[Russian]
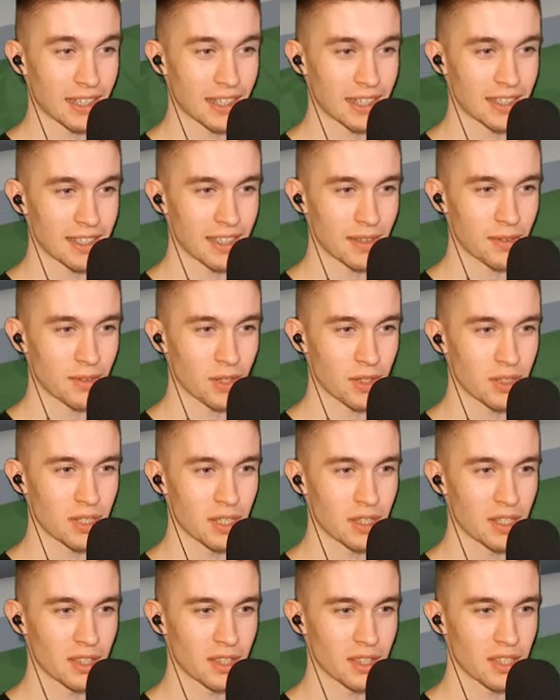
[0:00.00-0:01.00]
Хотя я вроде
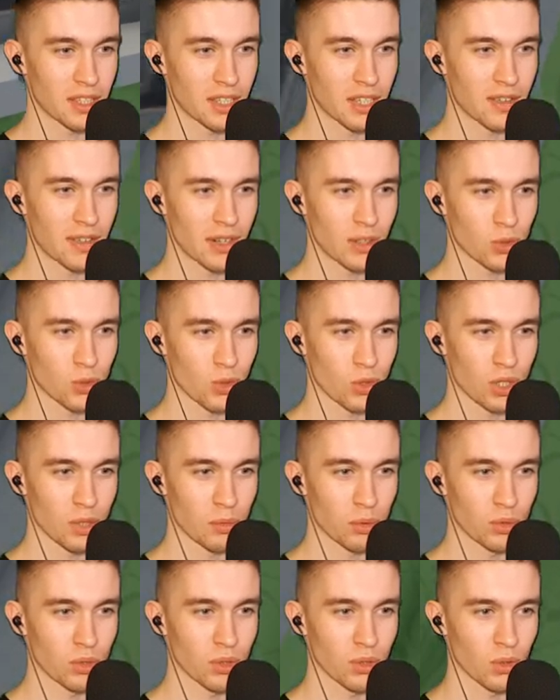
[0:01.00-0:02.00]
не, не говорил, что они
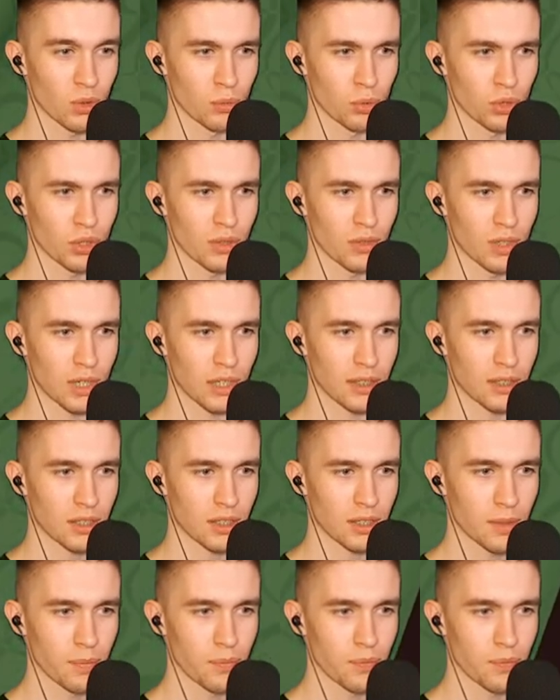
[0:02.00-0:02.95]
будут, он будет на выходных.